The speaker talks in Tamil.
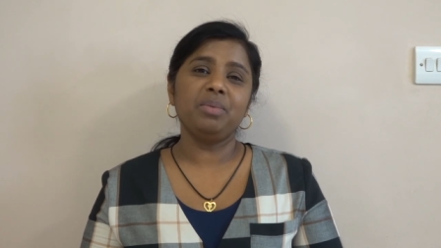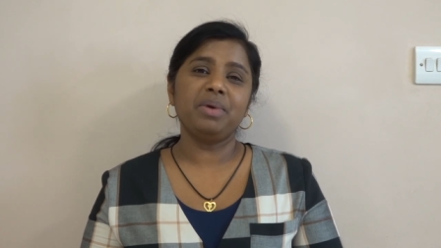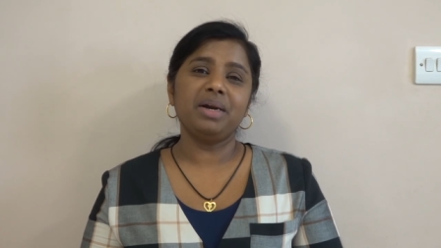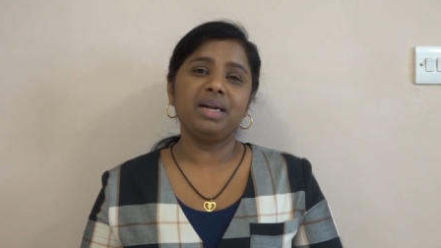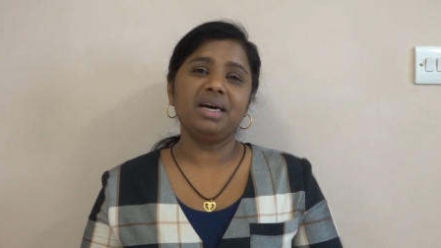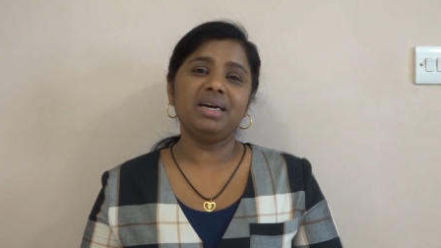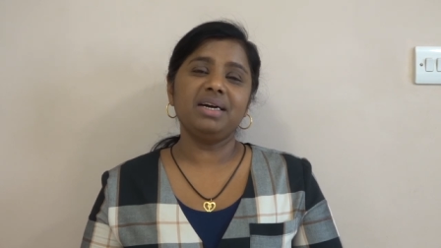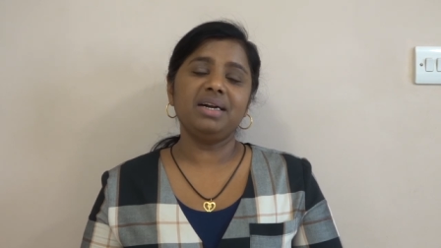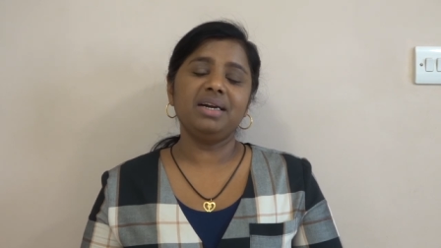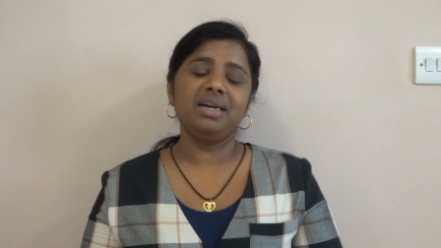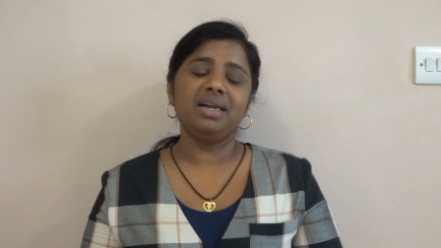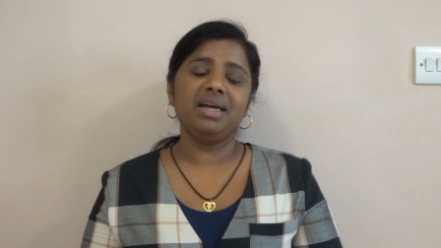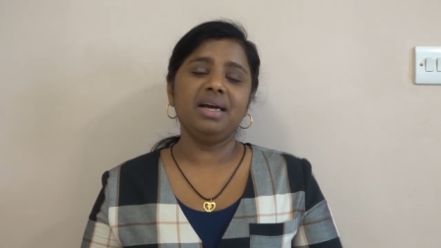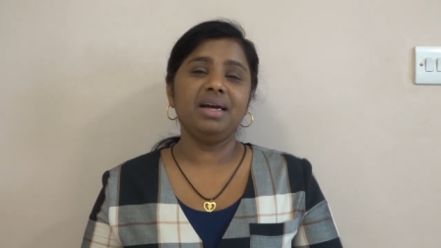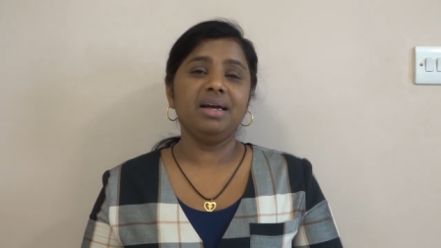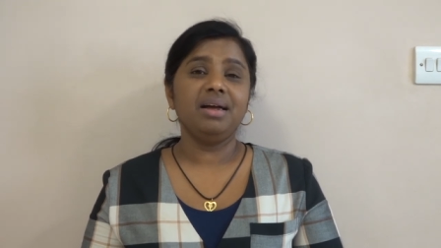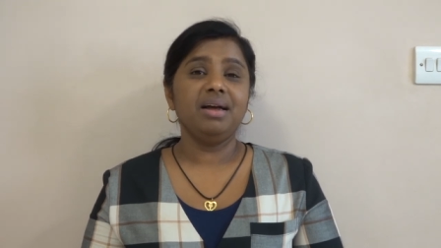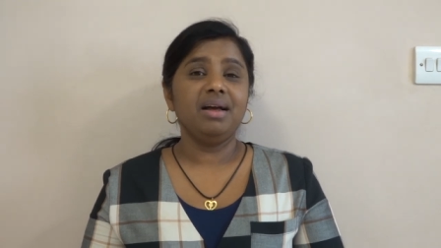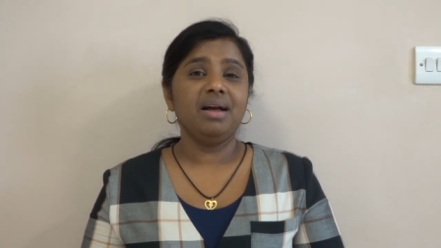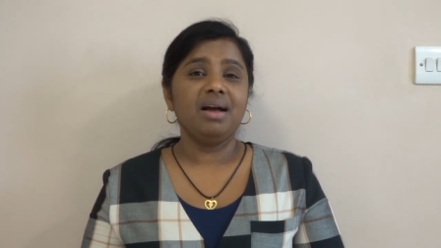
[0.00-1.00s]
பழங்களில்
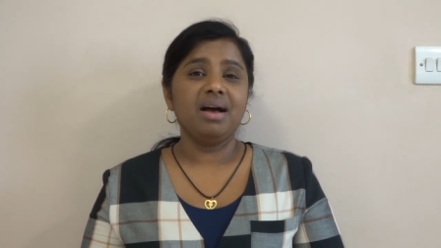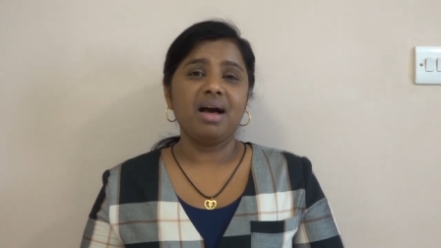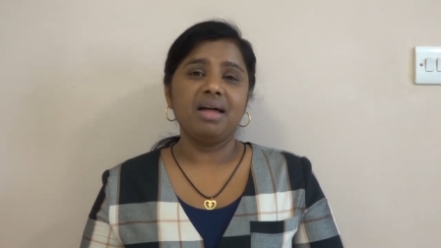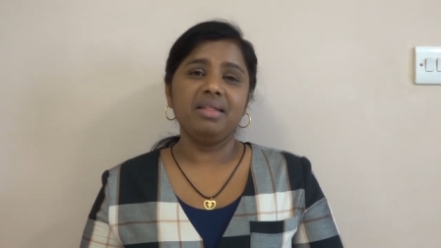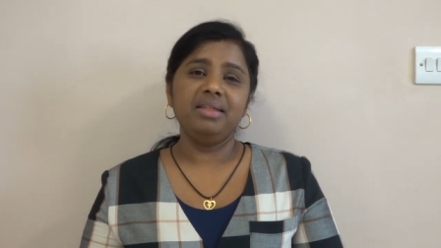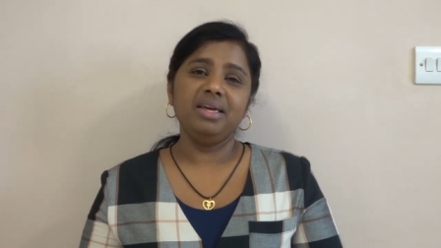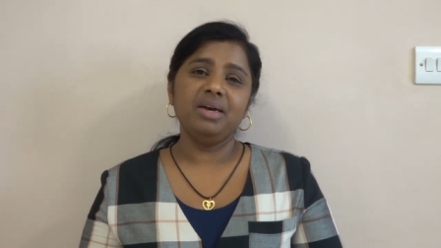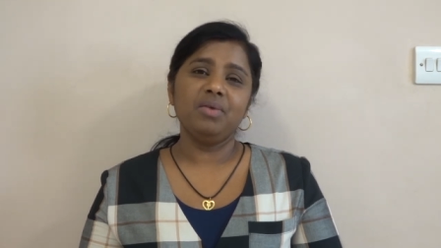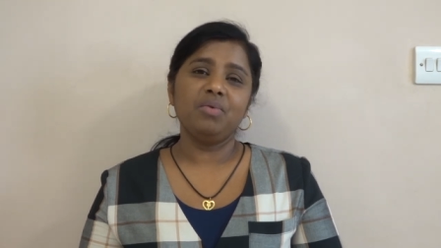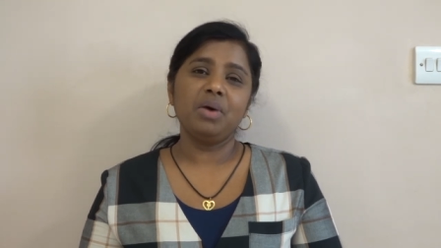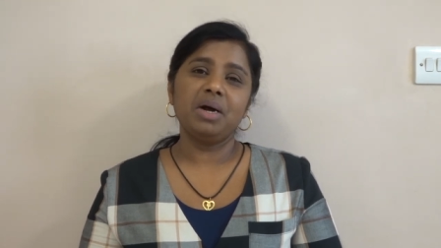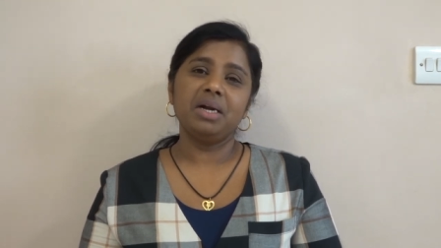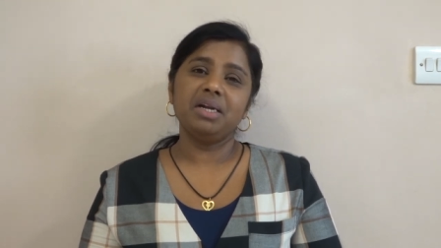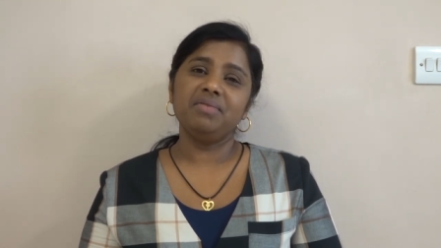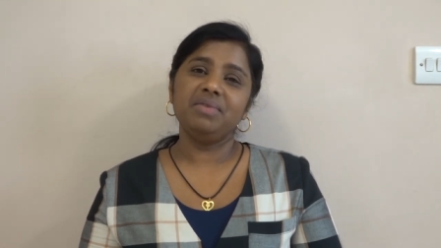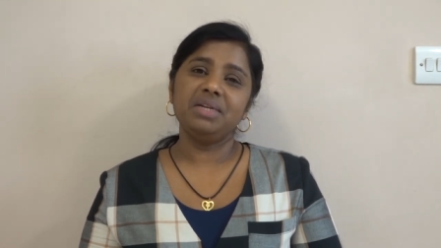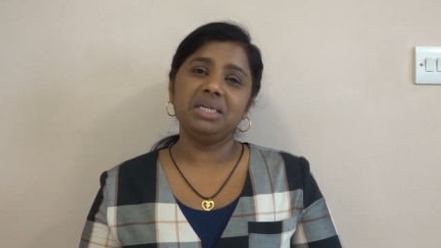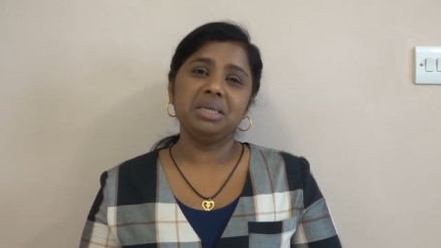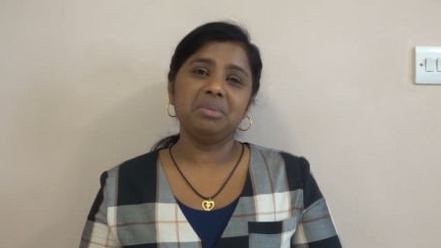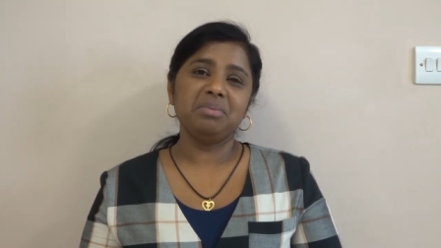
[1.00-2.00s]
அதிகமான
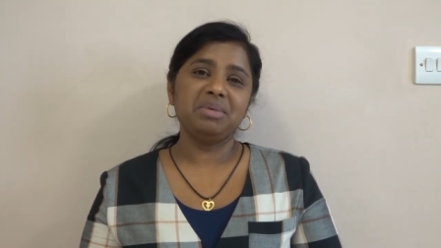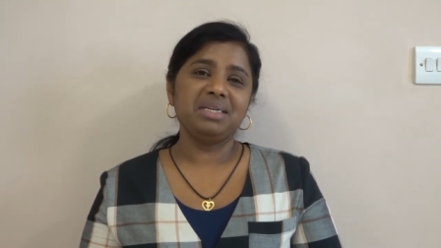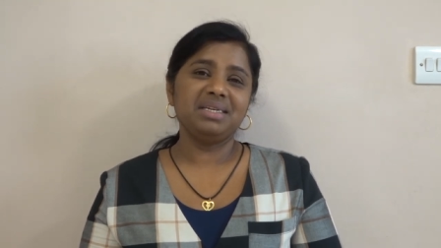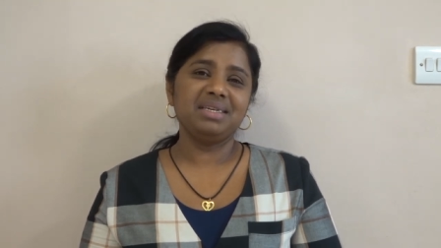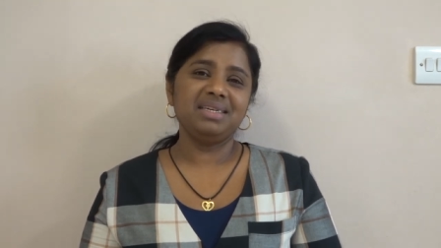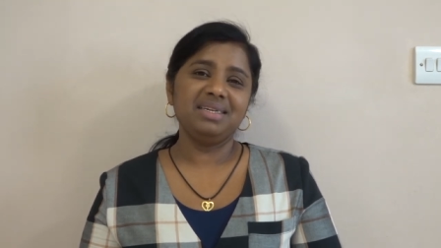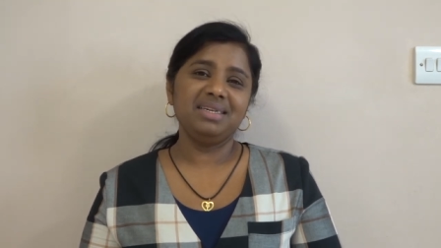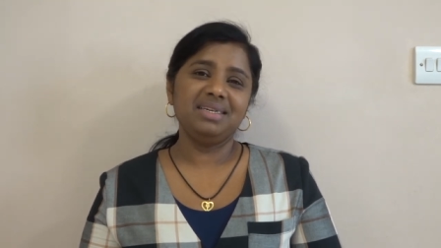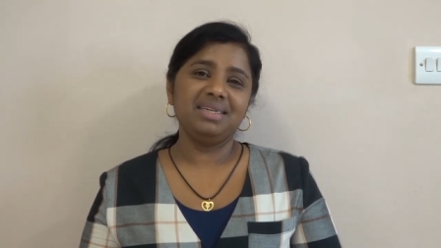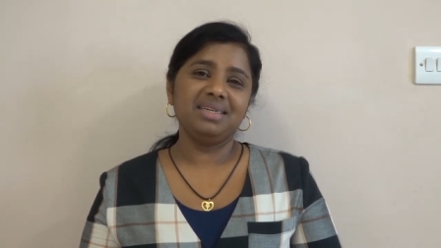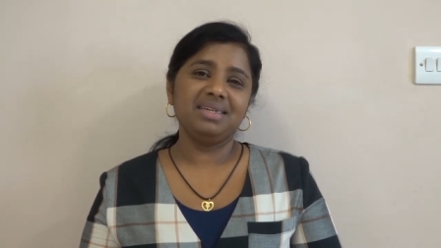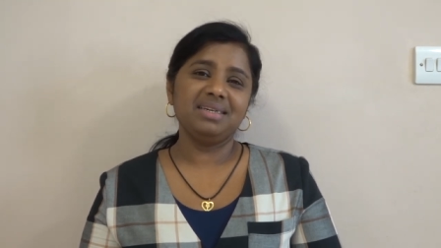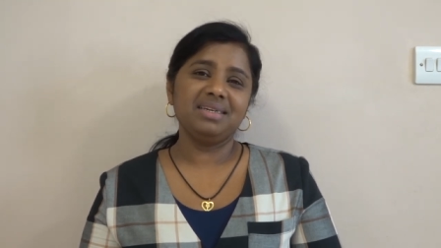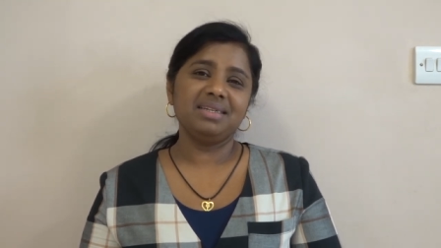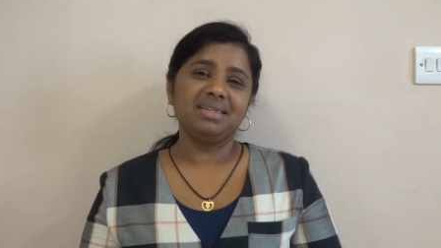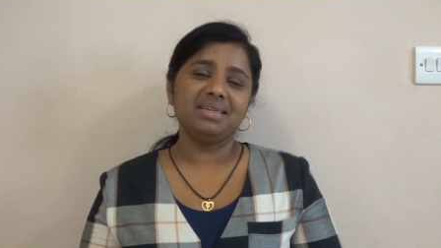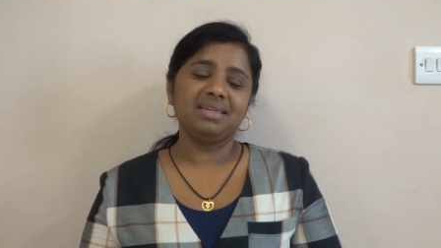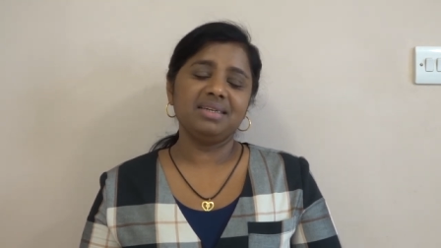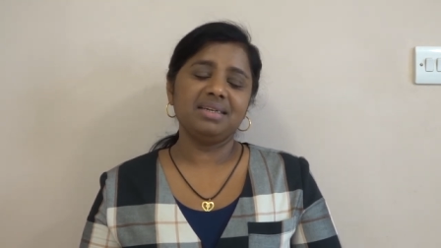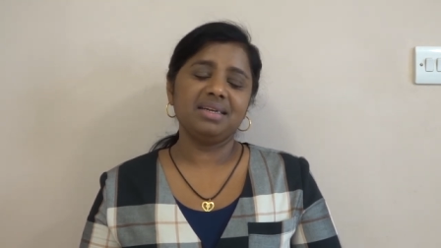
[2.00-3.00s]
விட்டமின் சி
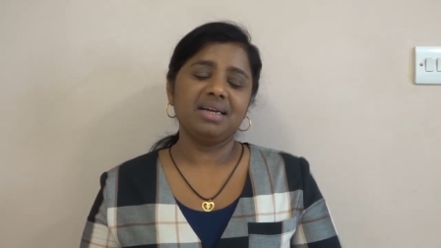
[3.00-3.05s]
இருக்குது